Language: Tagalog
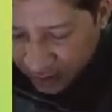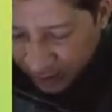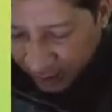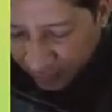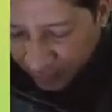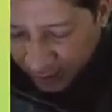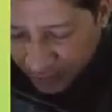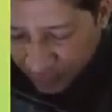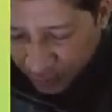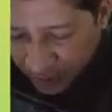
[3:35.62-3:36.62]
second place
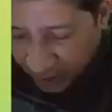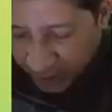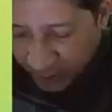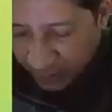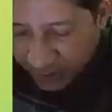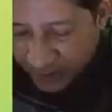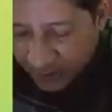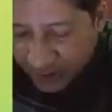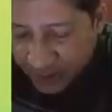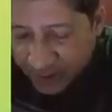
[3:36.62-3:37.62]
po siya kay Divine
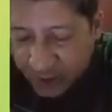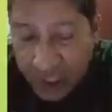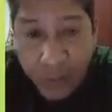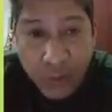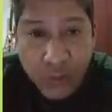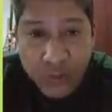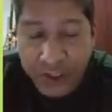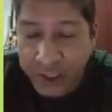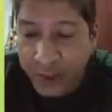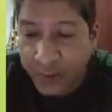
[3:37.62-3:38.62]
Success. Sinabot po
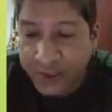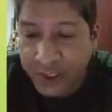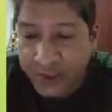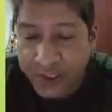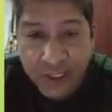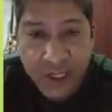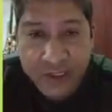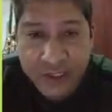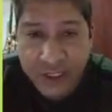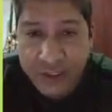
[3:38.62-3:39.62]
siya ni Divine Success
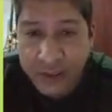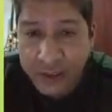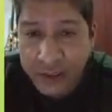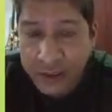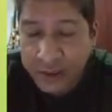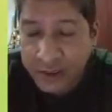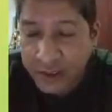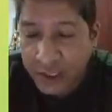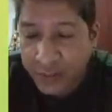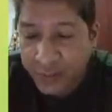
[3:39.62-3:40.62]
last run.
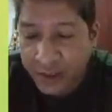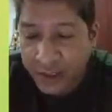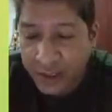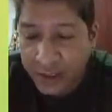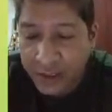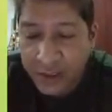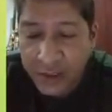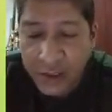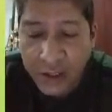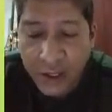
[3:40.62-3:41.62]
Si Nan
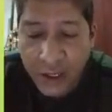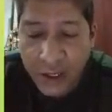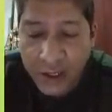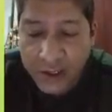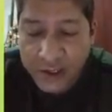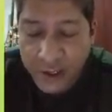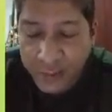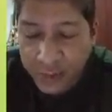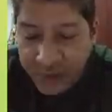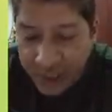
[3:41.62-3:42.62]
Kaya siya
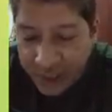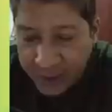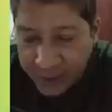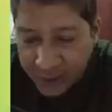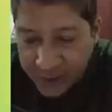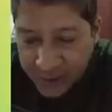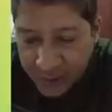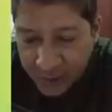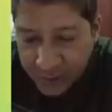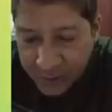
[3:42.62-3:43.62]
po second choice
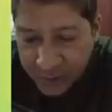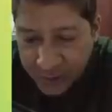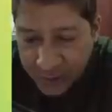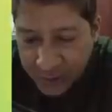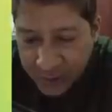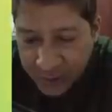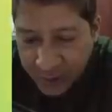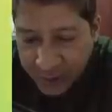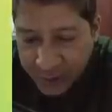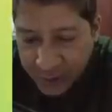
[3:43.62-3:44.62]
ko.
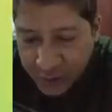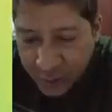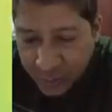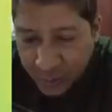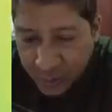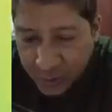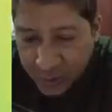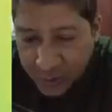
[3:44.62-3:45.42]
Third choice ko po,